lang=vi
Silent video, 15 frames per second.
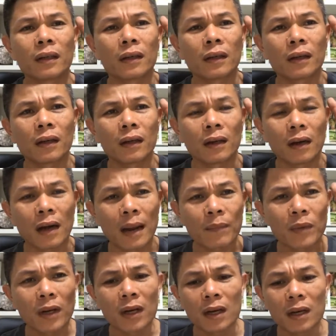à,
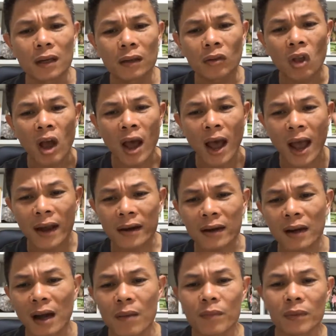làm gương
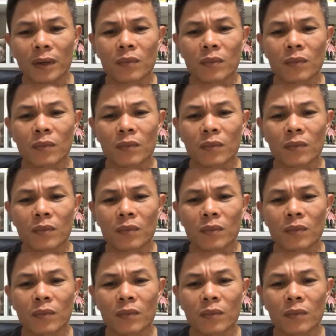thành công